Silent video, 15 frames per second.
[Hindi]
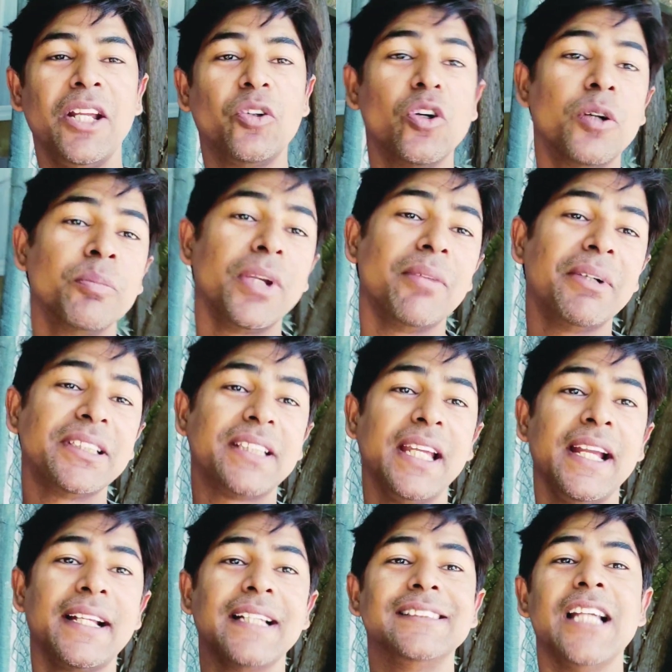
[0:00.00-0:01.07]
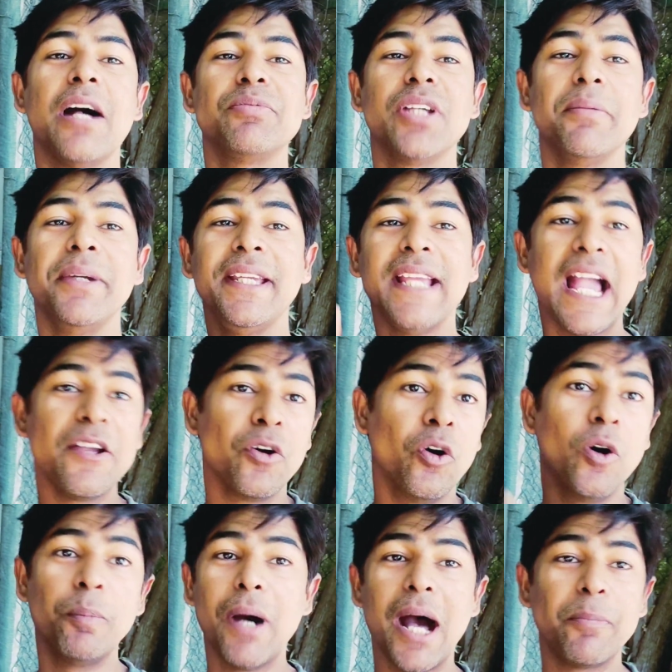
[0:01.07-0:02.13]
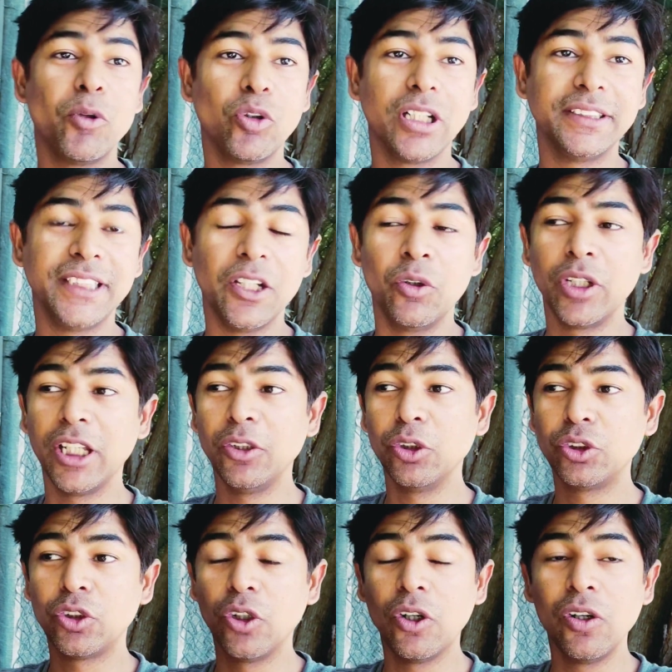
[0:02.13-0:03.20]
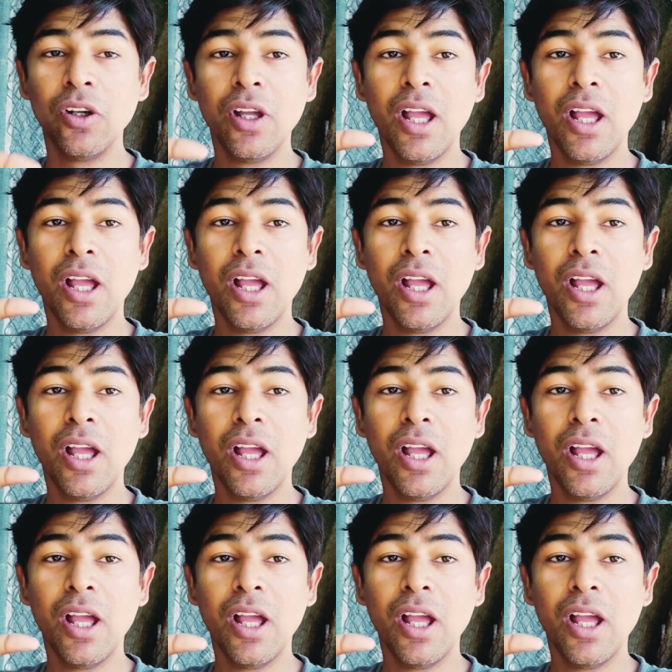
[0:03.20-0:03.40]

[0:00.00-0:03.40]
वालेकुम नमस्ते कैसे आप सभी आई होप आप लोग अच्छे होंगे दोस्तों